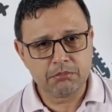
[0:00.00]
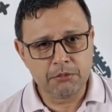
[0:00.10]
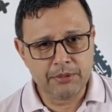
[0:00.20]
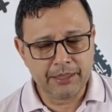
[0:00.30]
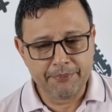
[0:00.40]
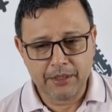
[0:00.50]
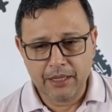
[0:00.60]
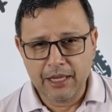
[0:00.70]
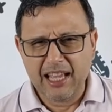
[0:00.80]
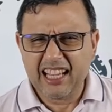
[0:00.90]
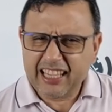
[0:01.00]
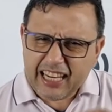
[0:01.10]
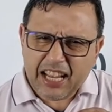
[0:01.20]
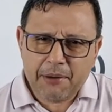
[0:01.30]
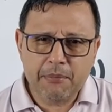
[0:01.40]
Miren,
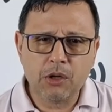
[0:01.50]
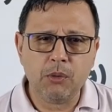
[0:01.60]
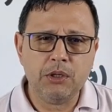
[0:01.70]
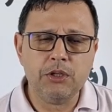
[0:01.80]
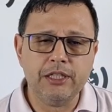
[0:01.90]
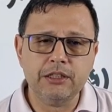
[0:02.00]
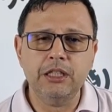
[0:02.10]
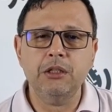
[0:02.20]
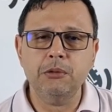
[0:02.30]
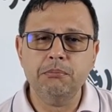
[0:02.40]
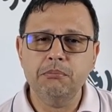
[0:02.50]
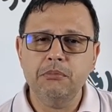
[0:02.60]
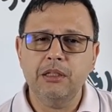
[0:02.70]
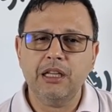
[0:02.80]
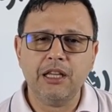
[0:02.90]
créanme cuando yo les digo
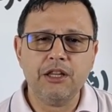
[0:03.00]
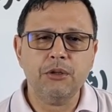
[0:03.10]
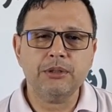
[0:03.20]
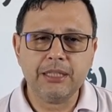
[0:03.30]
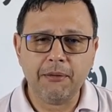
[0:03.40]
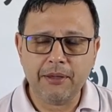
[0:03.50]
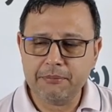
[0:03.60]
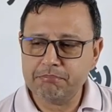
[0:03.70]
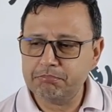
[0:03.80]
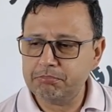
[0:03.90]
que Dios sabe